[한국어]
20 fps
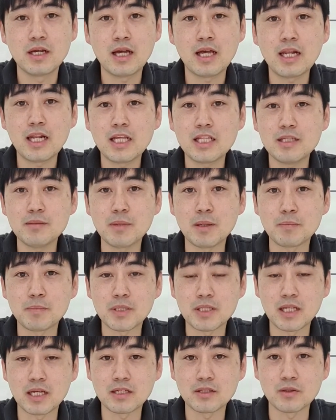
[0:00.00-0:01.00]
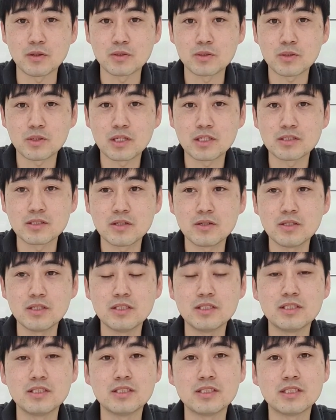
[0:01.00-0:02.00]
하나님 앞에 나는 어떻게 서
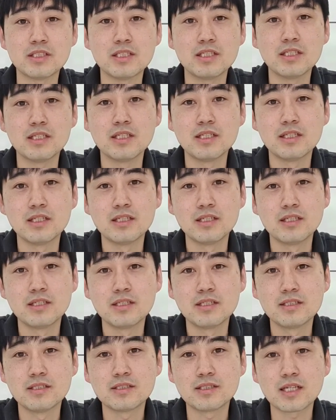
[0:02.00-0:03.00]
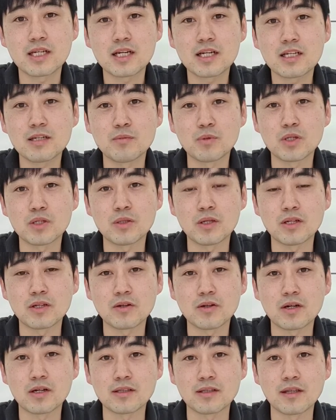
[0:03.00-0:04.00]
있는지 생각해 보게
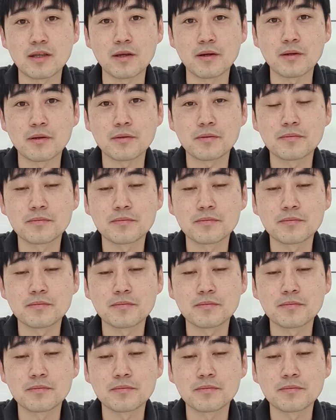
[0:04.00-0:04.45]
되는 것 같아요.